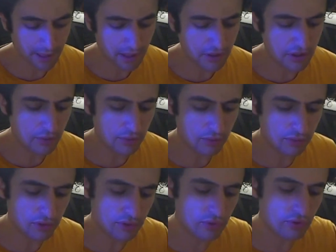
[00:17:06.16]
però c'è un, un
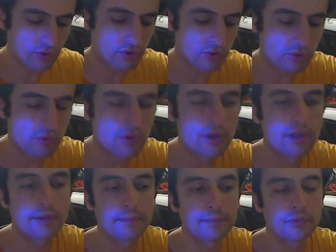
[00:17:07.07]
discorso
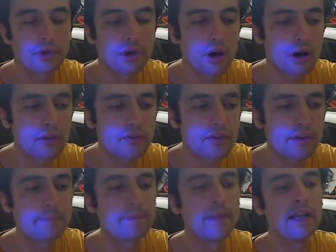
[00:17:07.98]
sul, sui
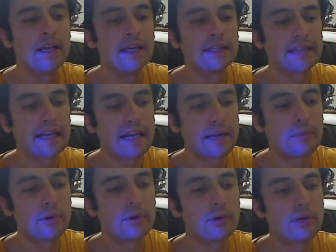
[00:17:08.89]
corvi
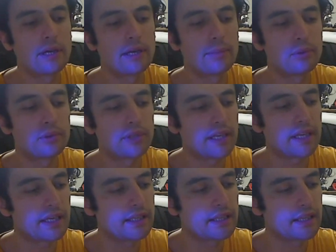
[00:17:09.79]
Sabo e il
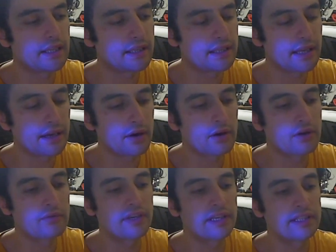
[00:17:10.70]
potere di, dei
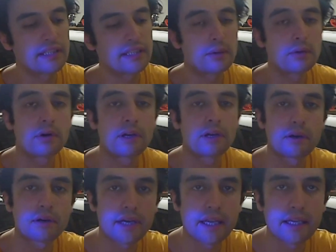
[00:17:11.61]
corvi che seguono le
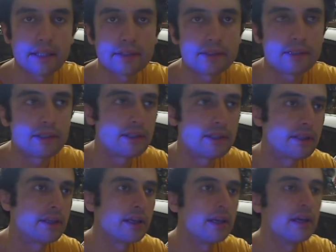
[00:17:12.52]

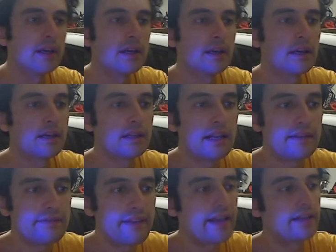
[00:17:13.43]
correnti eh,
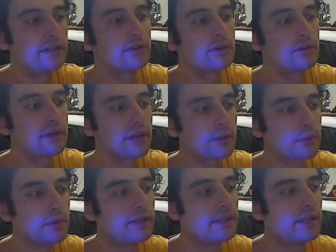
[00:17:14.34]
del vento e
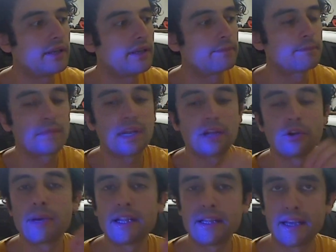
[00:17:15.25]
quindi la
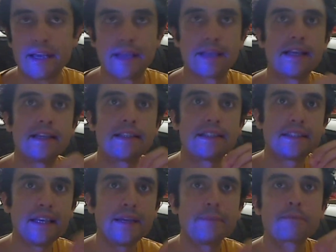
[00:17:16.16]
domanda è e
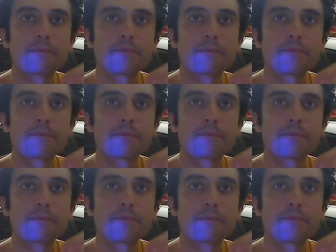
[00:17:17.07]
se